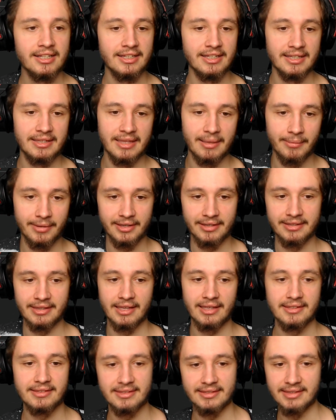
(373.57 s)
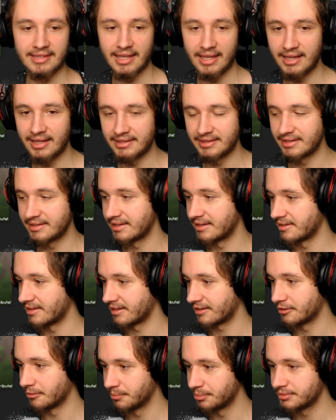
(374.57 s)
na, na, na, na, na
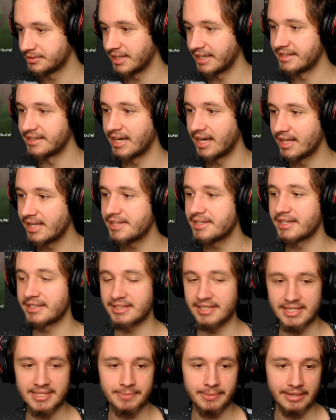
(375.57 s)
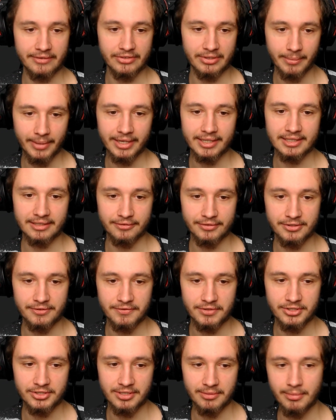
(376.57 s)
komputery, ale tak, jest sprawny Minecraft
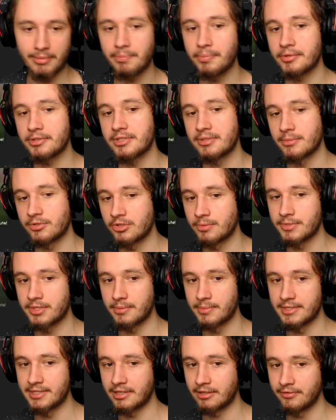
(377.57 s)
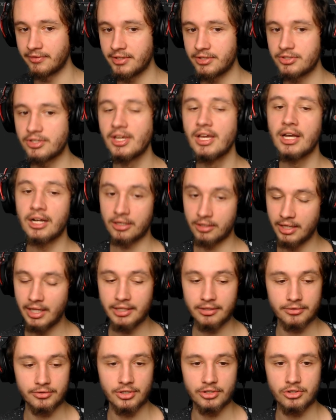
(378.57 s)
oczywiście, my póki co możemy sobie z niego wyjść.
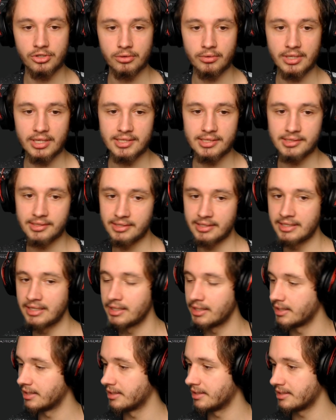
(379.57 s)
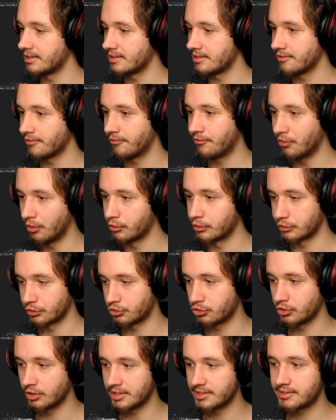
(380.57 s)
Kolejną rzeczą jest... Yy,
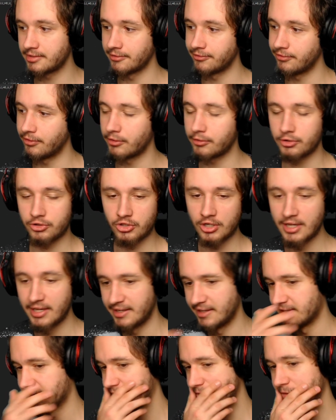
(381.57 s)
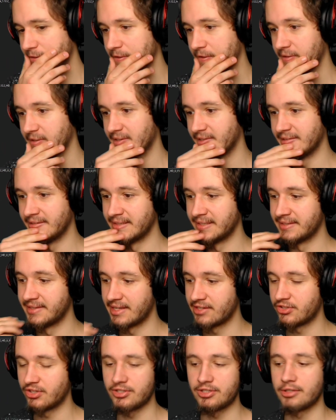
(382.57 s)
Forge. Jest to Forge, jest to e,
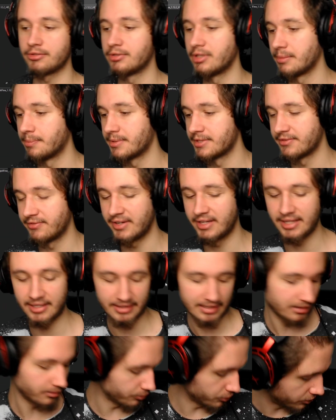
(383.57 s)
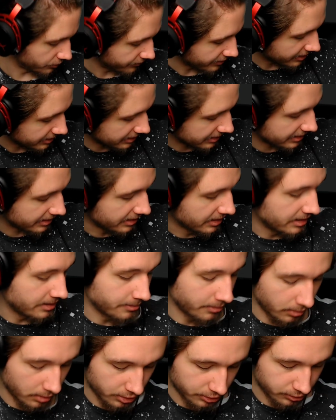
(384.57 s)
narzędzie, które pozwala na używanie
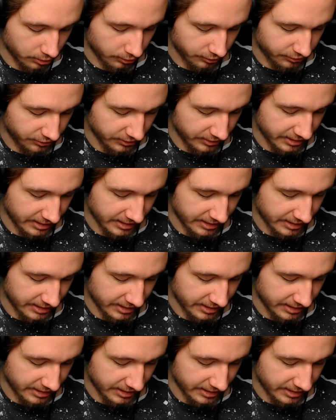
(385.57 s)
modów e,